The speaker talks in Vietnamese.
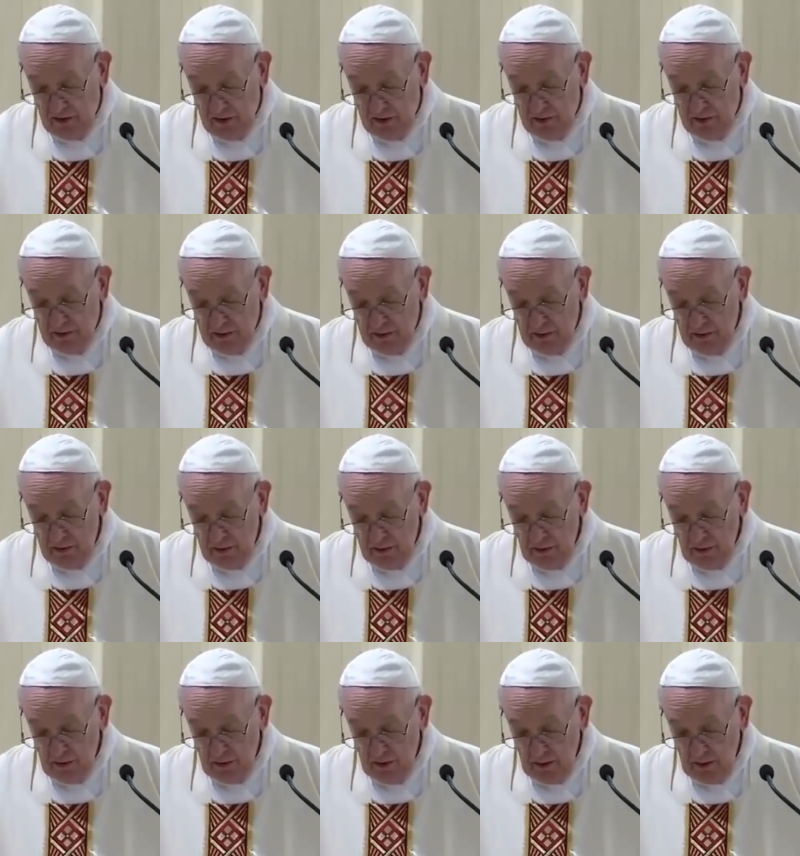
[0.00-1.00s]
Đức Thánh
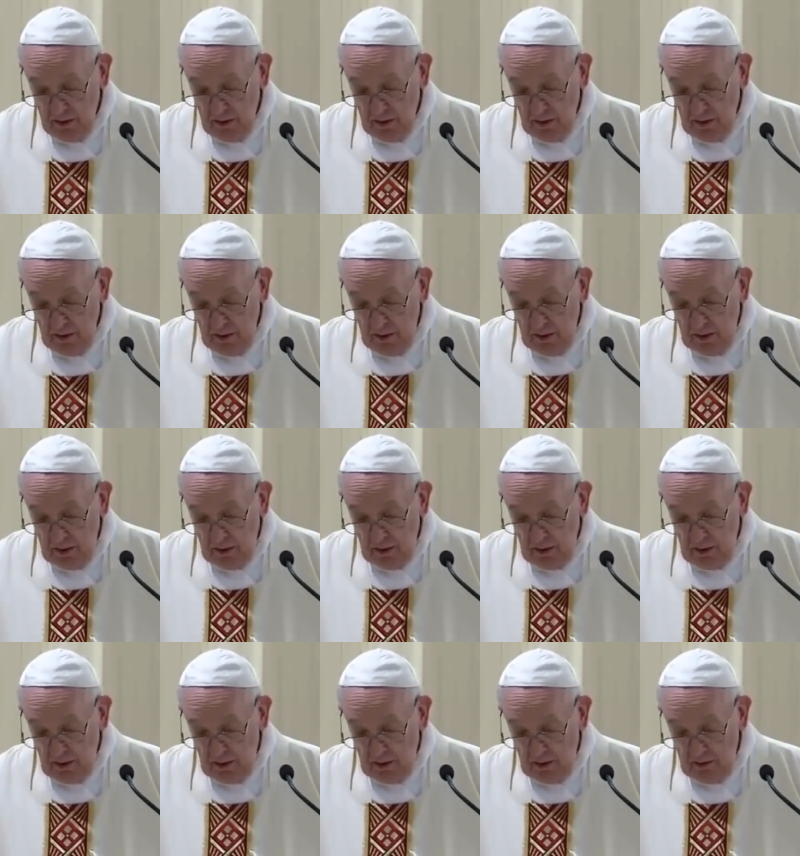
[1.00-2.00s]
Cha giải thích và đưa ra
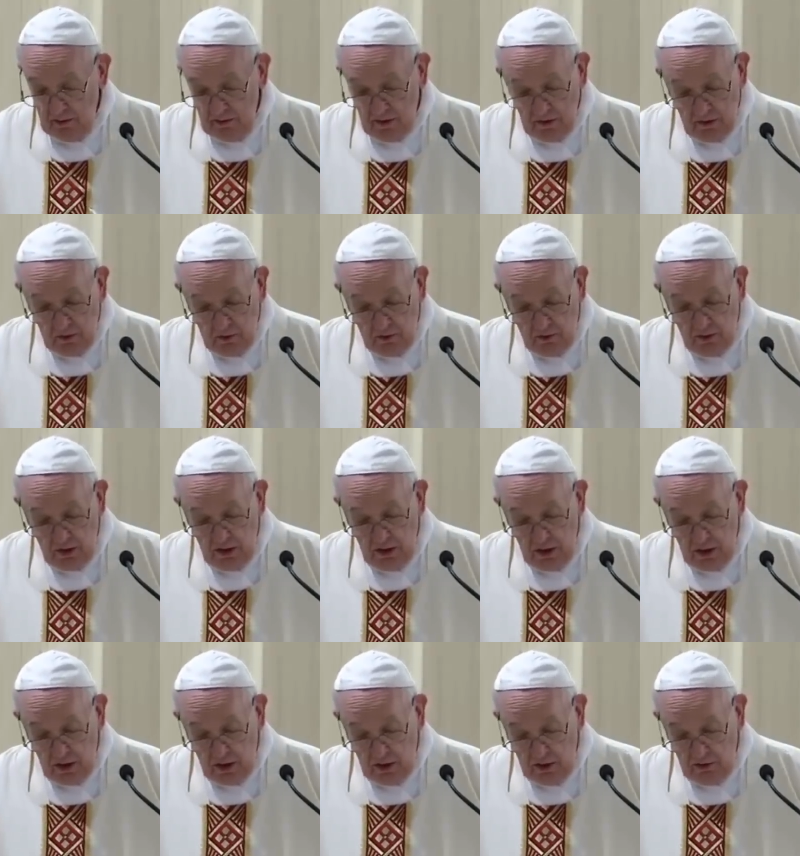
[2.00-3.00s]
các nguyên nhân làm
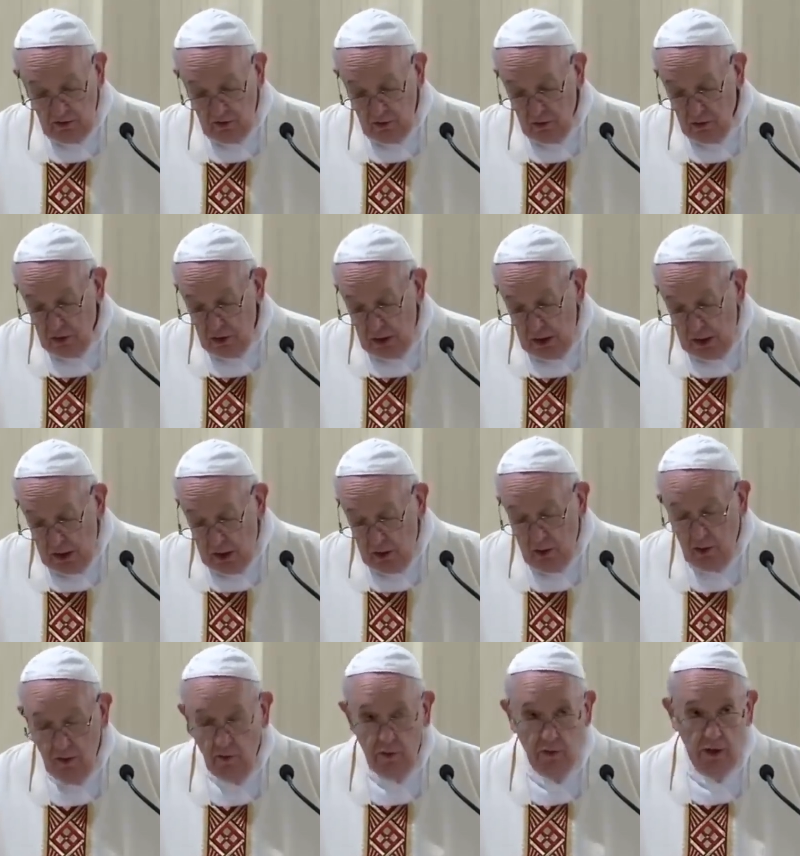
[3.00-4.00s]
cho chúng ta không thể trở
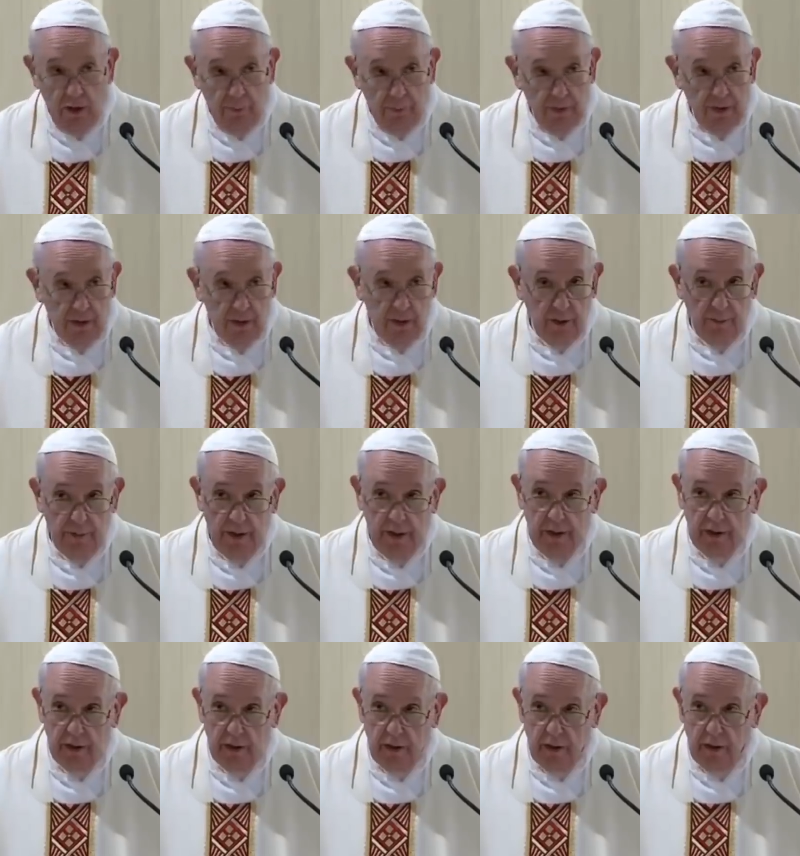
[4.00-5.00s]
thành đàn Thiên
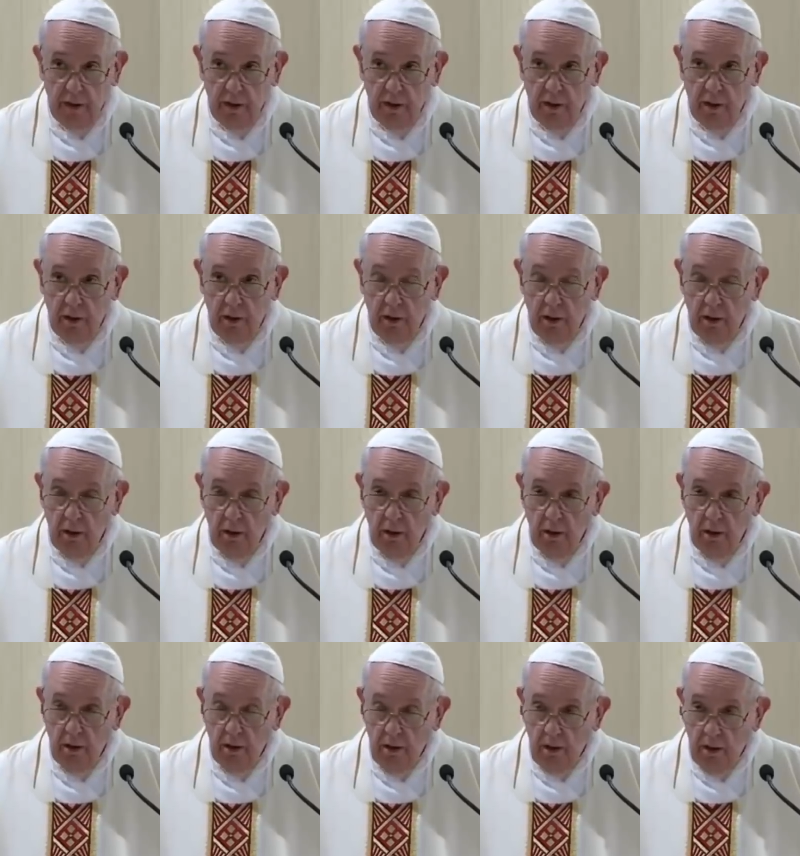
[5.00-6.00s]
Chúa, những điều cản
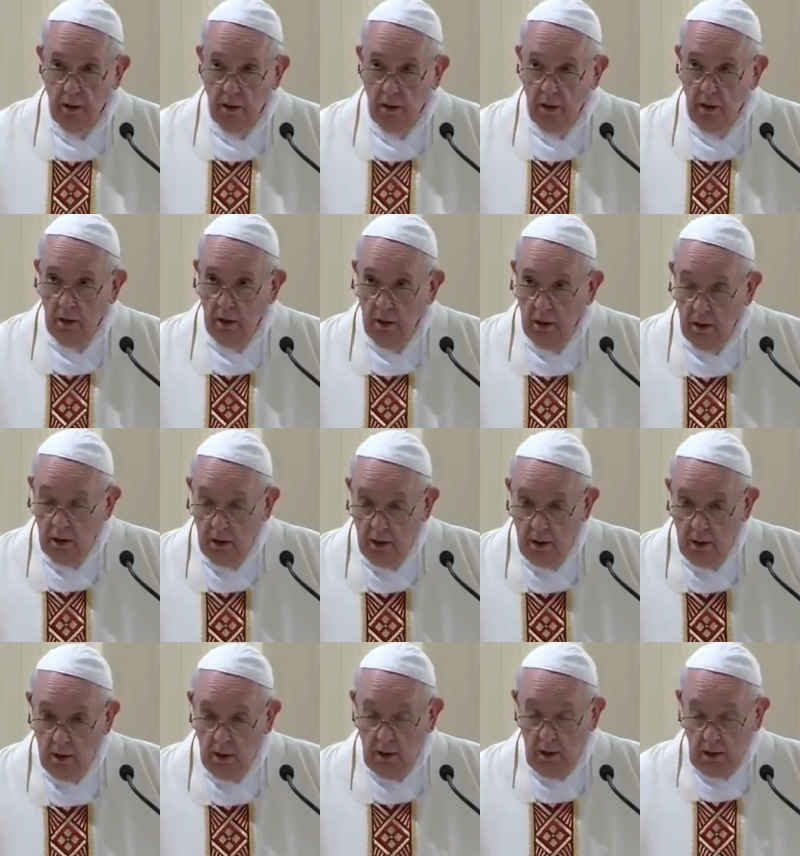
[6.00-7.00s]
trở chúng ta theo
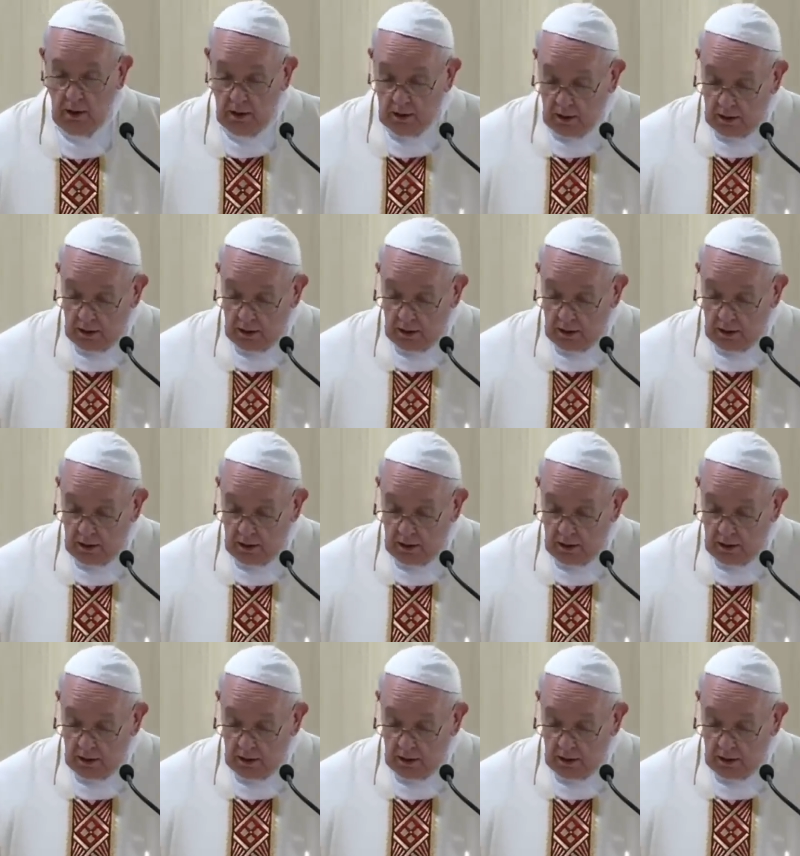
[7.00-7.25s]
Chúa.